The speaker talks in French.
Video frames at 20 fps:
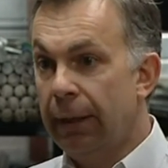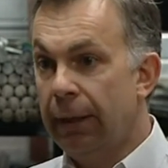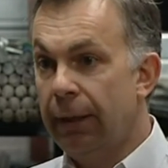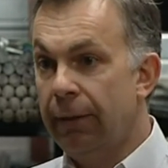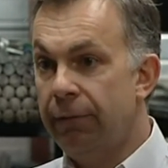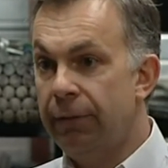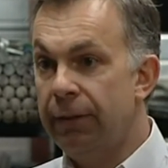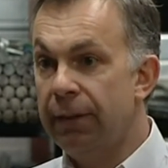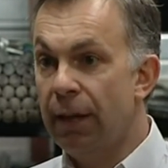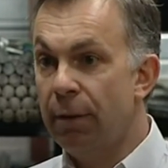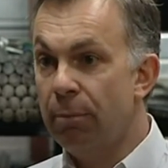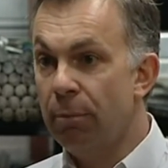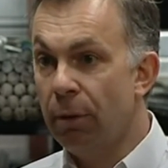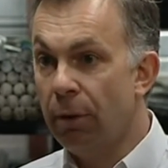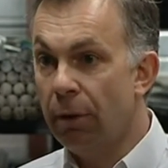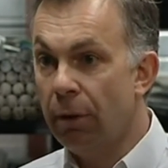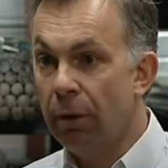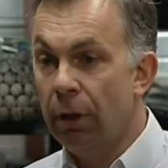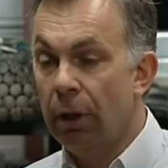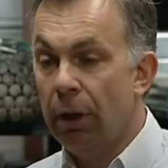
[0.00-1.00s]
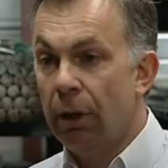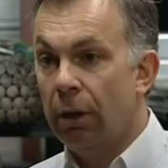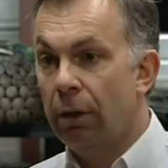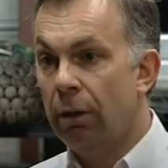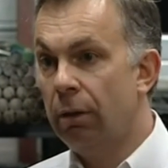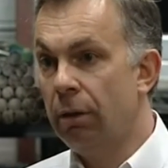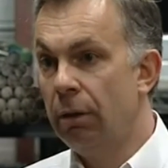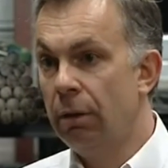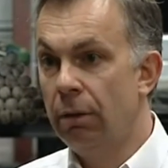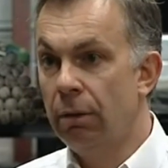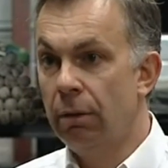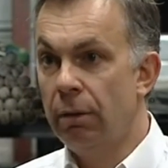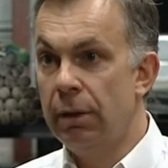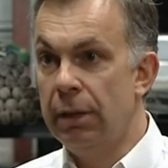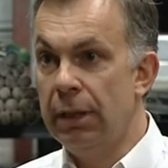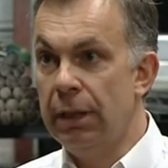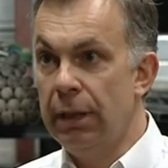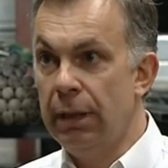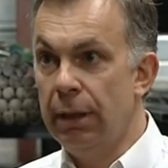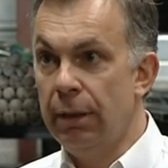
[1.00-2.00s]
Et finalement, euh,
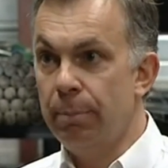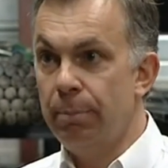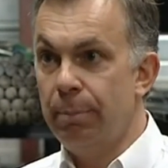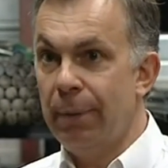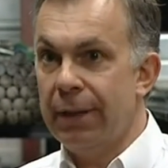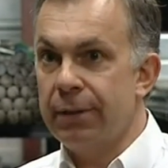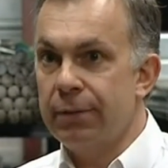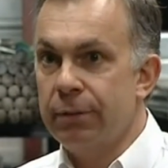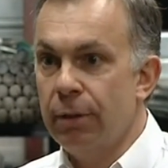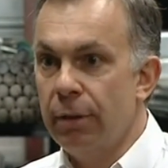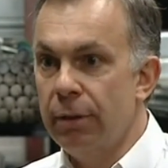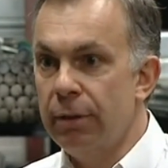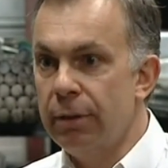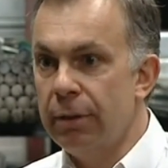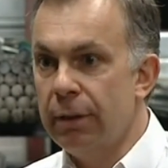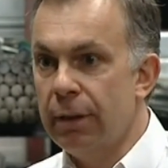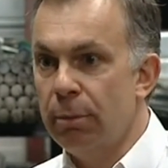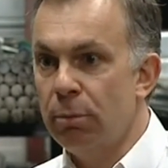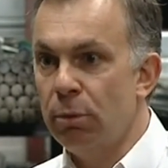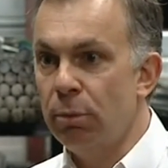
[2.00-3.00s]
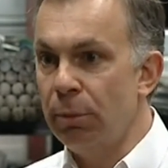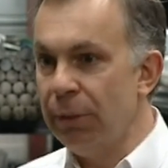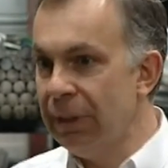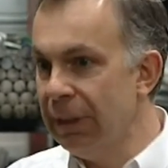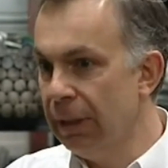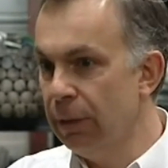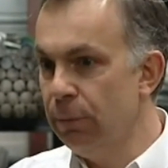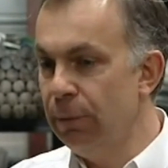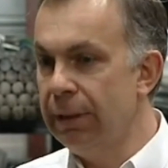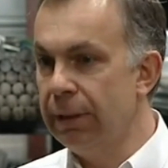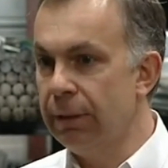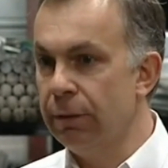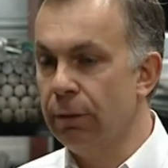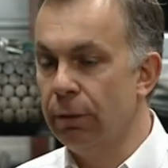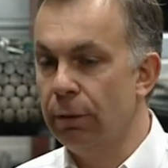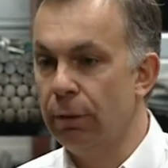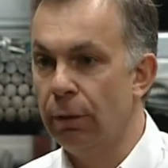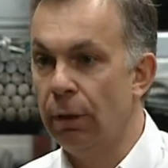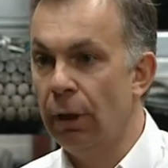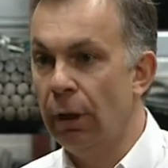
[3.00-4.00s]
les personnes à mobilité réduite
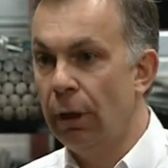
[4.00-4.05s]
euh,